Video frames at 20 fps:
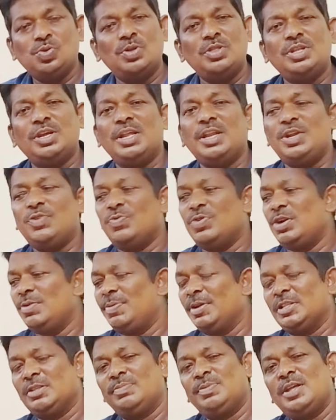సో అందుకని
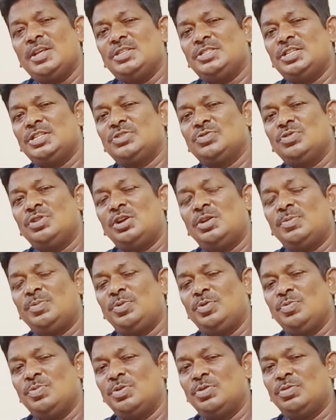ఇటువంటి పెద్ద ప్లాన్స్
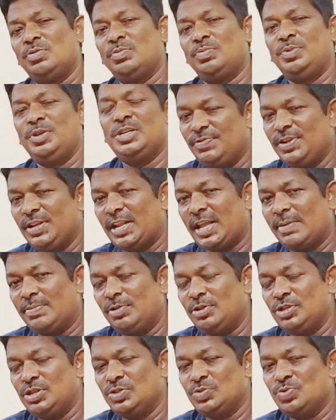చేసుకునేటప్పుడు మనం సెల్ఫ్ కేర్
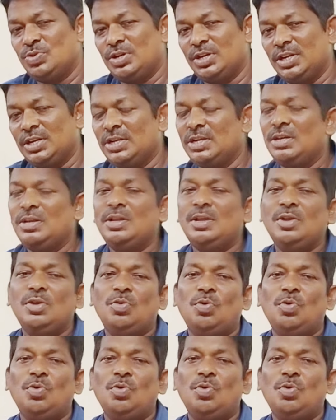యాప్లో చేసుకుంటే కనుక